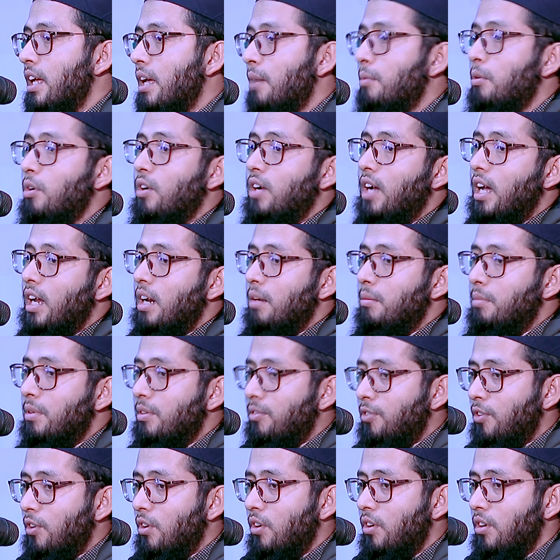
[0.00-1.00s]
এবং কারা
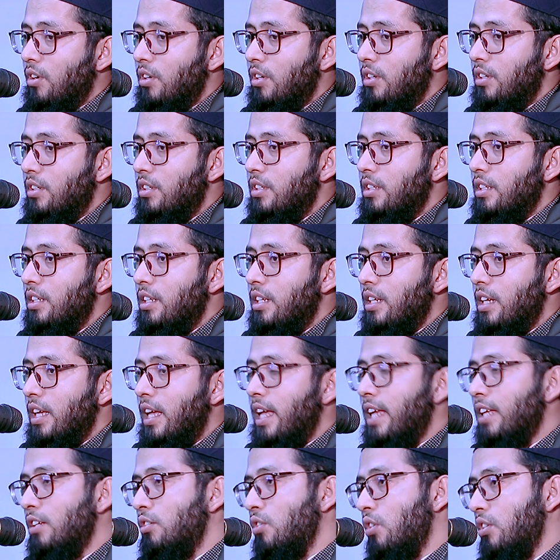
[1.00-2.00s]
বিফল
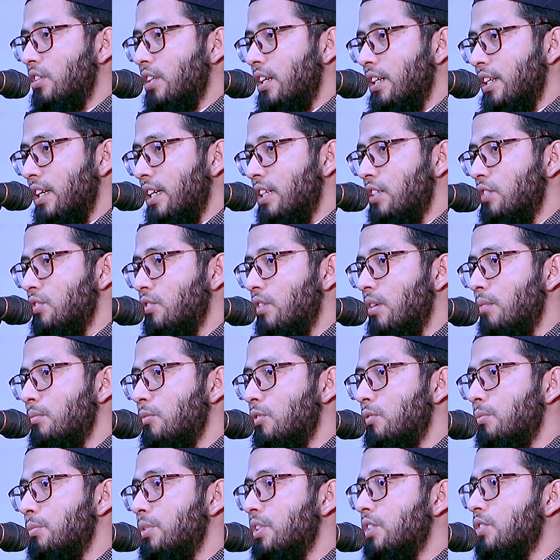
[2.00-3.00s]
এই কথাটা ইসুরা
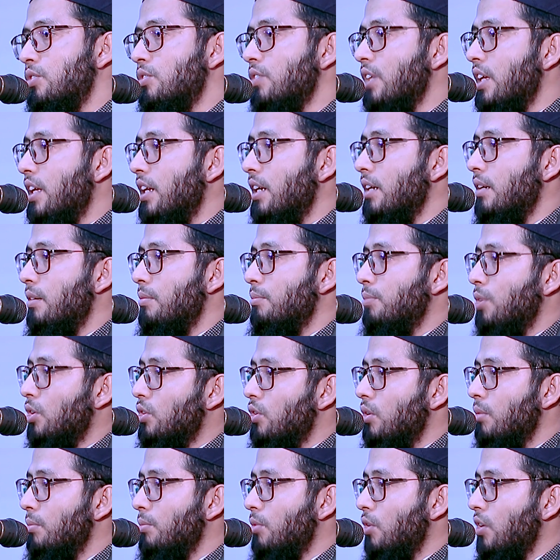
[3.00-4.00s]
মুমিনুনের
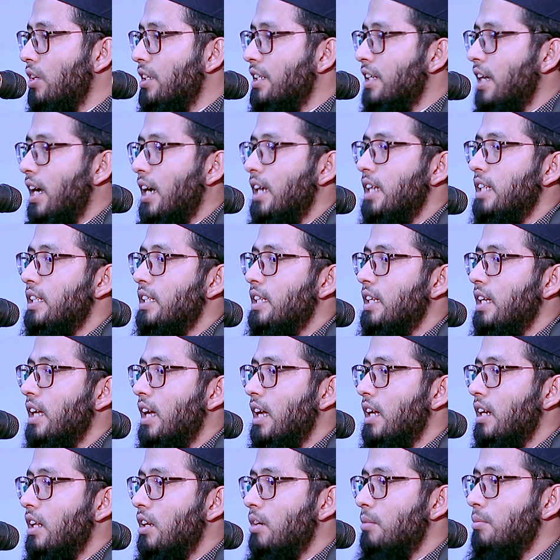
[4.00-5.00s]
প্রথম কয়টি আয়াতে
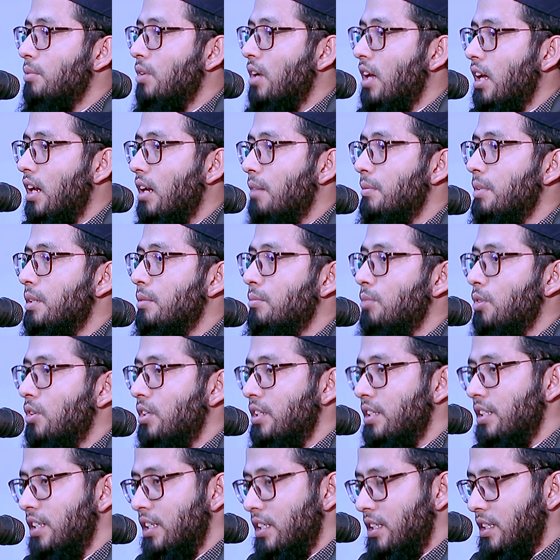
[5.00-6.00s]
আল্লাহ রাব্বুল আলামিন
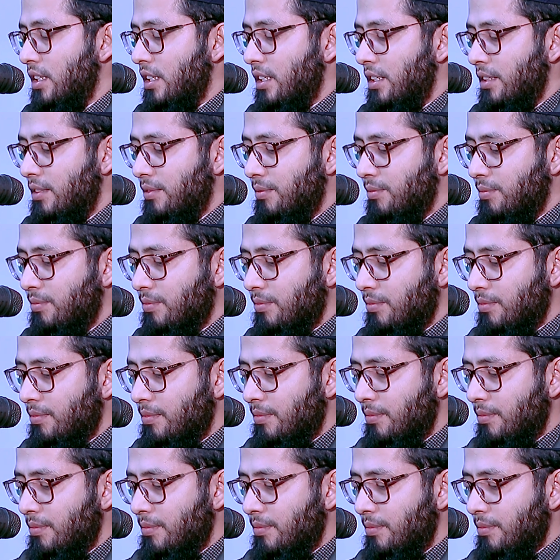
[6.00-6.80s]
বলে দিয়েছেন